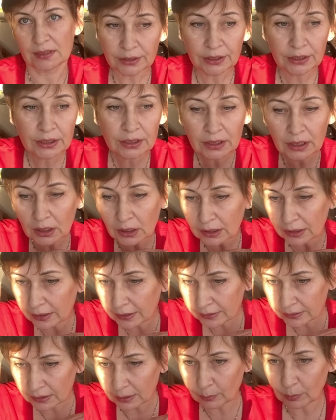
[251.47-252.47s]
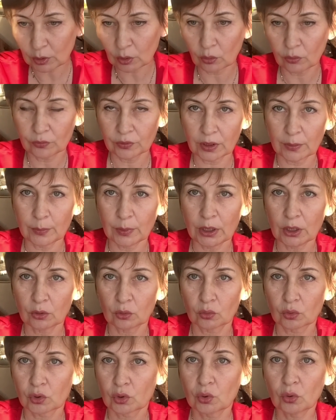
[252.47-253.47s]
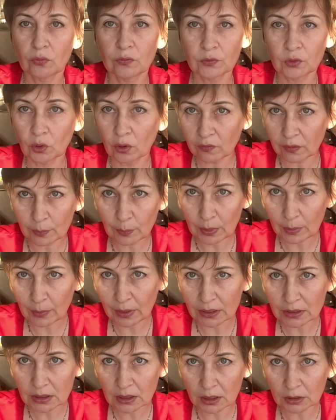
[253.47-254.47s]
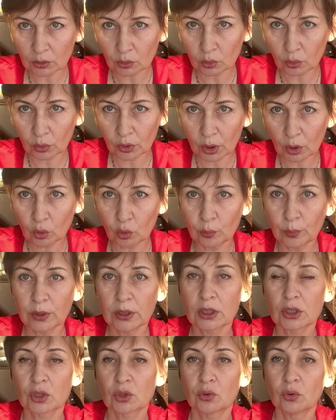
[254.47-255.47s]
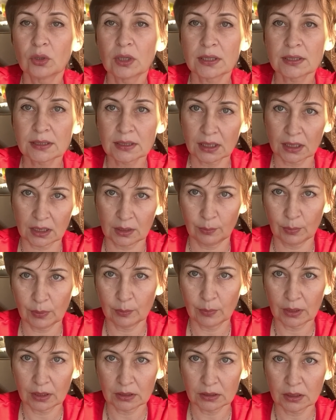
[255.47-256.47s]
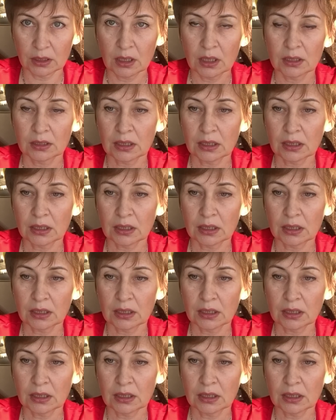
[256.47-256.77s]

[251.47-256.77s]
Никаких номеров там нету. Что в новой помаде, которую я купила, что на старой помаде.